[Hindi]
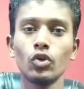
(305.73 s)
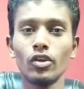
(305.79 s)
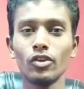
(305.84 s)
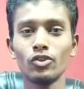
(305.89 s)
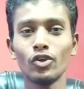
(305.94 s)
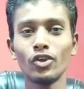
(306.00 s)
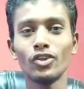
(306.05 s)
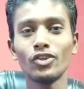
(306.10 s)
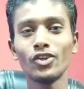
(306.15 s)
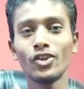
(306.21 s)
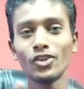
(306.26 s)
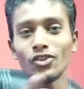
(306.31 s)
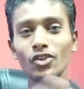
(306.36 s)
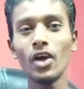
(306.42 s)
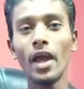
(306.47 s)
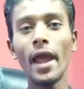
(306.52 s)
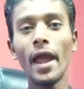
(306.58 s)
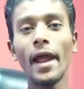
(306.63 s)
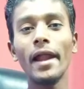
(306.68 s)
सॉरी सॉरी सर
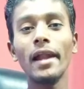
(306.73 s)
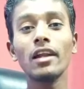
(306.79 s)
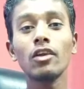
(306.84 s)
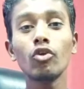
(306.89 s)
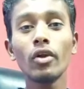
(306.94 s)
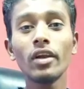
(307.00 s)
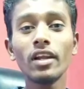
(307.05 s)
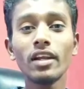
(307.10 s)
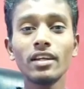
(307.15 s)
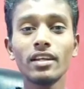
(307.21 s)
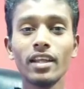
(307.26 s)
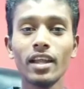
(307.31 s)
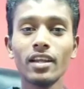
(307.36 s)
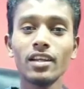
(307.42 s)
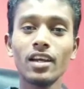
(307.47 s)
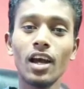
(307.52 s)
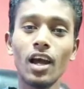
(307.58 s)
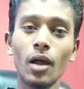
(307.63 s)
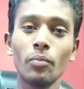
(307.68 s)
एंड्रॉयड
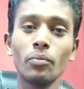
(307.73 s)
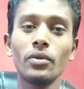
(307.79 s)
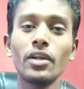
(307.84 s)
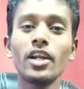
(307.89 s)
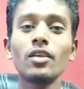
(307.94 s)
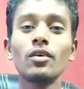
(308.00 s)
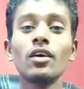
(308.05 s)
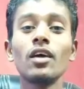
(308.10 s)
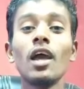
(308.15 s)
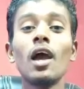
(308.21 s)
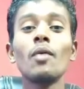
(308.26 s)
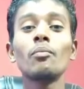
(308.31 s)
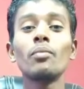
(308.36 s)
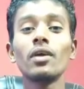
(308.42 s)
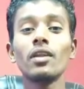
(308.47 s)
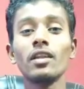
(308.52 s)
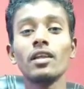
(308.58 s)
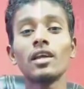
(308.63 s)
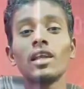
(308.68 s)
10 का अपडेट यहाँ
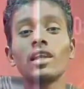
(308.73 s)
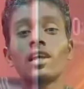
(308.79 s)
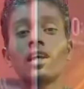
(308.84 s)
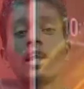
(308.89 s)
पर निकल